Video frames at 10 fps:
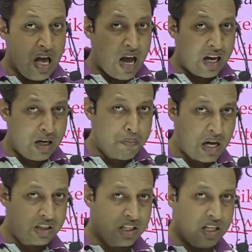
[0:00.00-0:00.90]
अगर हम
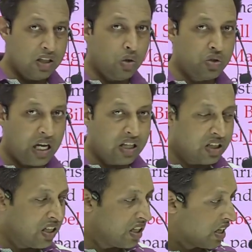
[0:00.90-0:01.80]
बात करें तो ज़्यादातर
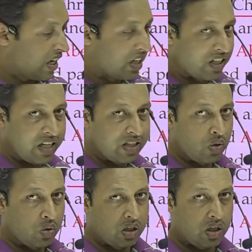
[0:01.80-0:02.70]
इनके करेक्टर कैसे
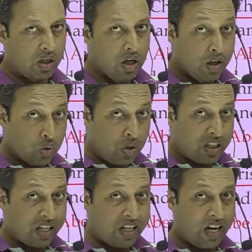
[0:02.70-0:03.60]
होते थे तो इनके
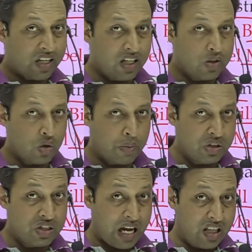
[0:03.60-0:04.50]
करेक्टर जो हमें
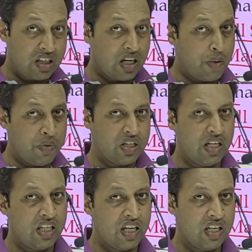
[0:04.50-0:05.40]
ज़्यादातर हमेशा नहीं
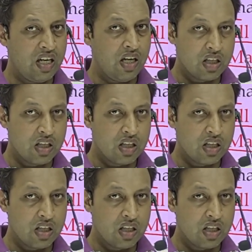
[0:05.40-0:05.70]
कहेंगे